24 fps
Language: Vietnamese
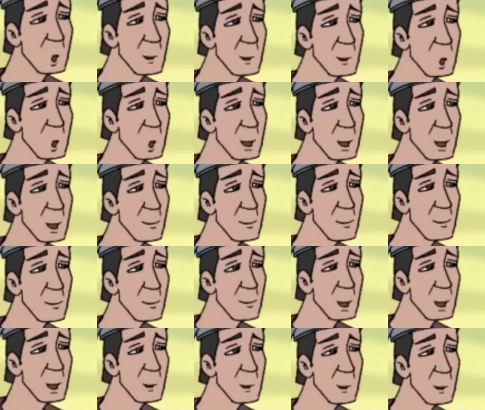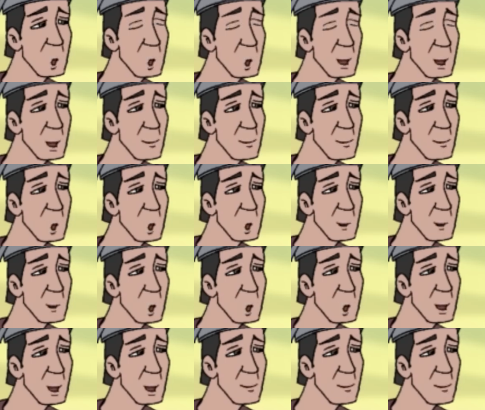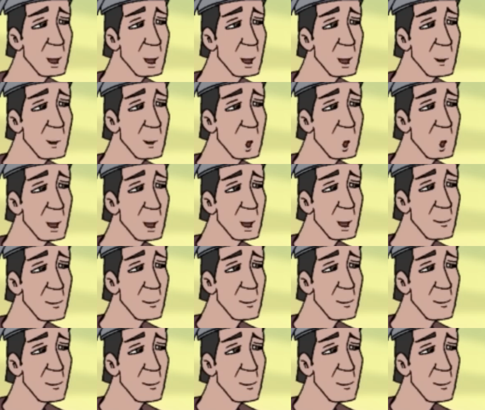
Cha cha Đến lúc thu hoạch thì sướng phải biết